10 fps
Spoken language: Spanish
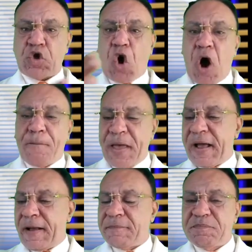
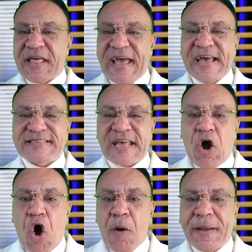Copien de ese
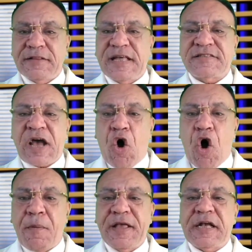joven, de ese
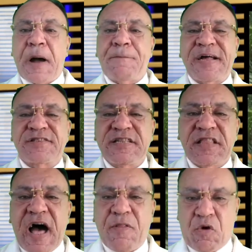joven
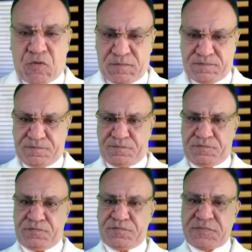capacitado.
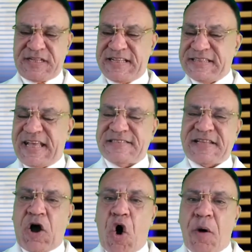De
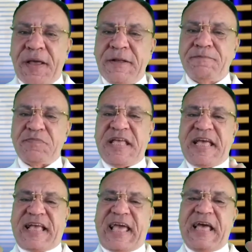ese joven
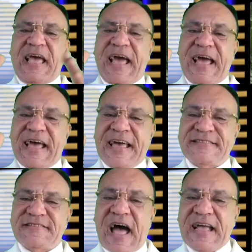que
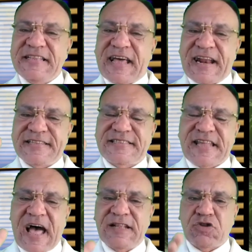está
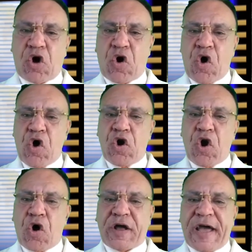enderezando
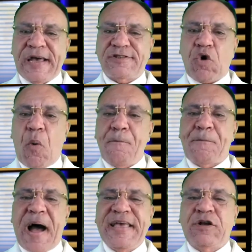lo que es un
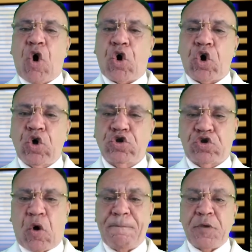país corrupto,